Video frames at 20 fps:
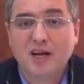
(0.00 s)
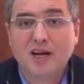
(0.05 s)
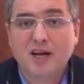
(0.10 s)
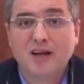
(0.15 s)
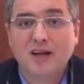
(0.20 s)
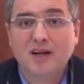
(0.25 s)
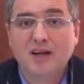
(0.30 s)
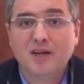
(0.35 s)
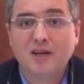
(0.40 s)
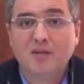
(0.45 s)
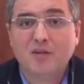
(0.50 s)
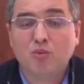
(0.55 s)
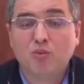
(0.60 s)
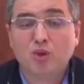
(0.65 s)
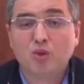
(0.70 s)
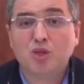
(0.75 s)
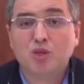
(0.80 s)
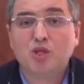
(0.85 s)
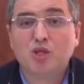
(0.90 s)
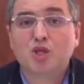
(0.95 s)
а,
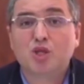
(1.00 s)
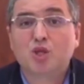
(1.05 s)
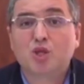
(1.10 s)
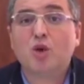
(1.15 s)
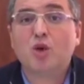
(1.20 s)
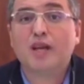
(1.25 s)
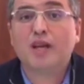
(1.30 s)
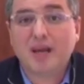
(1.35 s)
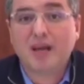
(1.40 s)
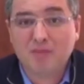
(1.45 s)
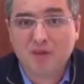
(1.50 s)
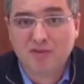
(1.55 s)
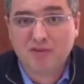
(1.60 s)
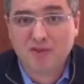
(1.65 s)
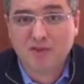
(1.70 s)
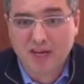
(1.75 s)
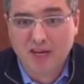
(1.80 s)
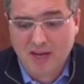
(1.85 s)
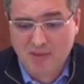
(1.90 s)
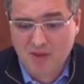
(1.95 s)
будучи
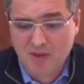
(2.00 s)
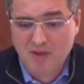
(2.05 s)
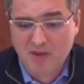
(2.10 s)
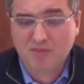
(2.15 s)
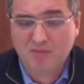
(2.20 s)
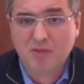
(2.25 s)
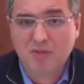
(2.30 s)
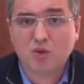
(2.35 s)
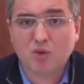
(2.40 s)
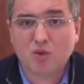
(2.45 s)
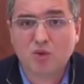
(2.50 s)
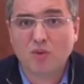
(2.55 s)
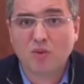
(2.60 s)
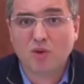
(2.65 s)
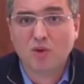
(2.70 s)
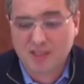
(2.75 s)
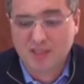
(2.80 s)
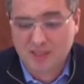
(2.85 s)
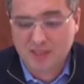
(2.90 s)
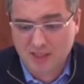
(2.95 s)
жуликами и ворами,
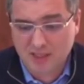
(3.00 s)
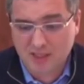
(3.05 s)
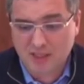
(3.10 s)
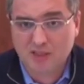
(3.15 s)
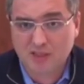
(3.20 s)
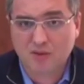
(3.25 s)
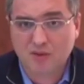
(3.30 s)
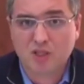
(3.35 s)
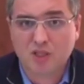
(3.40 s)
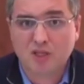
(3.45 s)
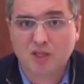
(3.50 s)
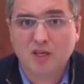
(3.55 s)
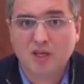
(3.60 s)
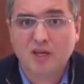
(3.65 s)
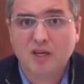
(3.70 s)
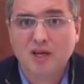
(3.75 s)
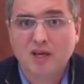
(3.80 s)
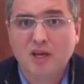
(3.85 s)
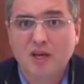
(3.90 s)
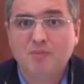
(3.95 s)
по-другому вас не назовешь,
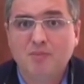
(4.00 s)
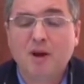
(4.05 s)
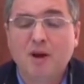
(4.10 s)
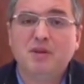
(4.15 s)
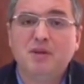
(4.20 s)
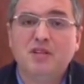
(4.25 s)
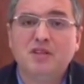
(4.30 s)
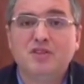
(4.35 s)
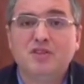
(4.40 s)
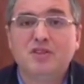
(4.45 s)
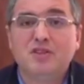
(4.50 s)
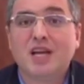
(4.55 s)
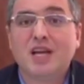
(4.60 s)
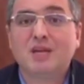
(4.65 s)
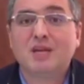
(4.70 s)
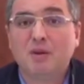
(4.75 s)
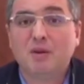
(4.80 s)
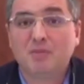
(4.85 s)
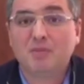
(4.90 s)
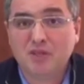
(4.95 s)
по
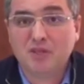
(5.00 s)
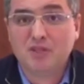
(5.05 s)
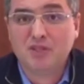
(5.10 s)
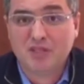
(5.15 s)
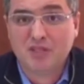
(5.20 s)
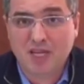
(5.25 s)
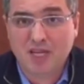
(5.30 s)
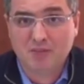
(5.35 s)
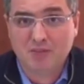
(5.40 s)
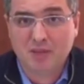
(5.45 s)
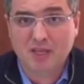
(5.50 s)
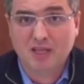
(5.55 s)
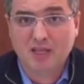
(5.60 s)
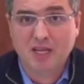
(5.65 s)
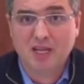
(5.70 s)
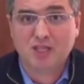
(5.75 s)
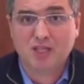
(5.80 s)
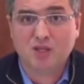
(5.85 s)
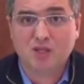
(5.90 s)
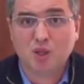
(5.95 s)
50, по
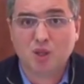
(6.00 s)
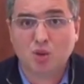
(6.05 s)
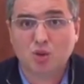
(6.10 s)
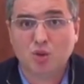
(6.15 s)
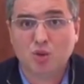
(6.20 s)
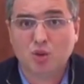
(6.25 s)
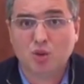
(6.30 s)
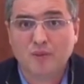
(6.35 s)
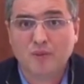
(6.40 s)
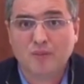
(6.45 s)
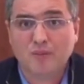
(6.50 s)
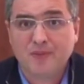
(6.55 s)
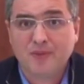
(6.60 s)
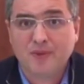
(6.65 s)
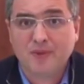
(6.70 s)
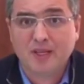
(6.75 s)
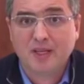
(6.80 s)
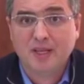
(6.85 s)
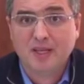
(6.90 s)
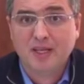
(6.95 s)
55 лет за штуку.
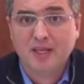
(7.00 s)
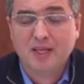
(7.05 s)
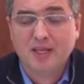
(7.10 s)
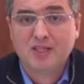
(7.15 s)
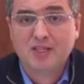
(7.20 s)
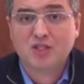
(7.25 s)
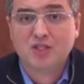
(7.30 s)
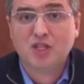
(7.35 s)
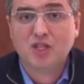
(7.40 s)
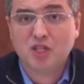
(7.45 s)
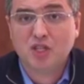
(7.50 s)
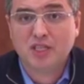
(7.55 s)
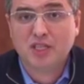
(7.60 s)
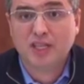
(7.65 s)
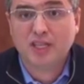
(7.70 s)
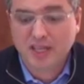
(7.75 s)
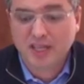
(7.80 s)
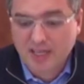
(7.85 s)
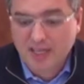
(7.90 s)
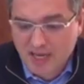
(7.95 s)

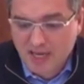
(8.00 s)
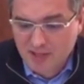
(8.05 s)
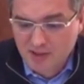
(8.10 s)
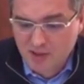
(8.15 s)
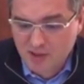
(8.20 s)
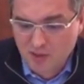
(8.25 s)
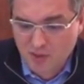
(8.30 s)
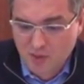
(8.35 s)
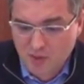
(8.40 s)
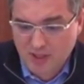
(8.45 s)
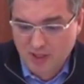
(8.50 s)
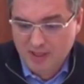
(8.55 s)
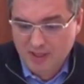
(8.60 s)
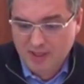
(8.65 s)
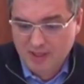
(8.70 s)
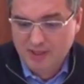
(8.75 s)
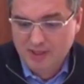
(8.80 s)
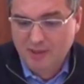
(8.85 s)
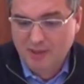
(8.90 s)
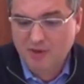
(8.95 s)
Защитный экран
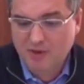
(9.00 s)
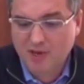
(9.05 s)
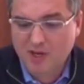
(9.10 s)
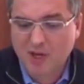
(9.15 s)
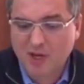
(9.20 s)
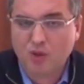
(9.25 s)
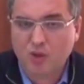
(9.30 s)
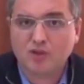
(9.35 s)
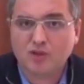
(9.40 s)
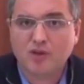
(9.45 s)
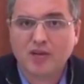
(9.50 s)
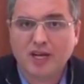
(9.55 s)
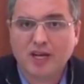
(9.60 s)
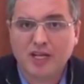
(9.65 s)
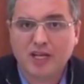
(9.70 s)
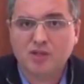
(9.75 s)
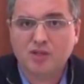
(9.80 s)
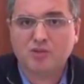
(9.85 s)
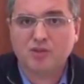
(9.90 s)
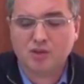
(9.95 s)
сегодня самого хорошего
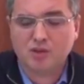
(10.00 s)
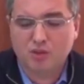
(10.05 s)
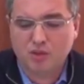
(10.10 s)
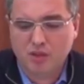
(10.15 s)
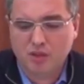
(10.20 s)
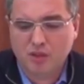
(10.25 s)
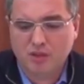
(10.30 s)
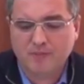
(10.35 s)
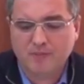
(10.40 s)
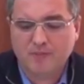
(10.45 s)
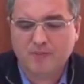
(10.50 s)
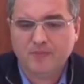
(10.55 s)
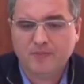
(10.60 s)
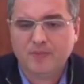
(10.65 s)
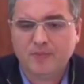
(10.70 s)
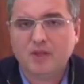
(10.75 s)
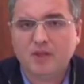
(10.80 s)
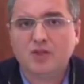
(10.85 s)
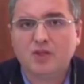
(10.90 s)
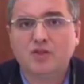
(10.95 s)
качества стоит
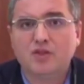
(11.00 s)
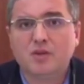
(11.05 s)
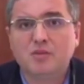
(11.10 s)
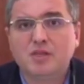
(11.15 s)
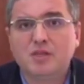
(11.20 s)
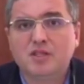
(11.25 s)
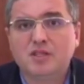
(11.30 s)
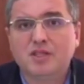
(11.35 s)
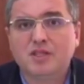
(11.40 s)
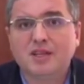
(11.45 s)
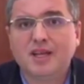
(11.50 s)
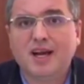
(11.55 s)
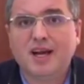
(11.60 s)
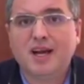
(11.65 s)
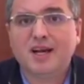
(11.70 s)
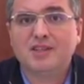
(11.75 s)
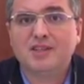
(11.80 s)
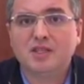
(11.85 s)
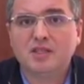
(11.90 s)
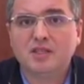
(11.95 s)

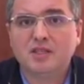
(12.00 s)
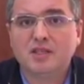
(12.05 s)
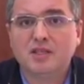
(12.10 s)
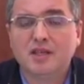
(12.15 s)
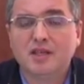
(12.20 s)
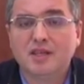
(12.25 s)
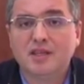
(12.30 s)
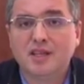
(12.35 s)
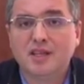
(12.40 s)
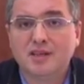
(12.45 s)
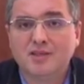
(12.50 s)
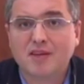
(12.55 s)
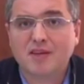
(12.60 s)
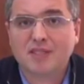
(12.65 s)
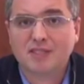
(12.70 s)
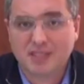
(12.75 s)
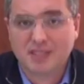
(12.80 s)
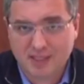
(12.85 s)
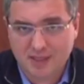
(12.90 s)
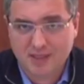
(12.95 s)
71
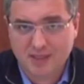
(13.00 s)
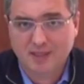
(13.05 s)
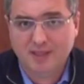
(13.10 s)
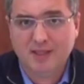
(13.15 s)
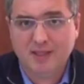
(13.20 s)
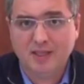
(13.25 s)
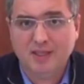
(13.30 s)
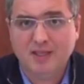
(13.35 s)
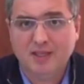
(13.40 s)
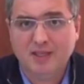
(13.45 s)
евроцент.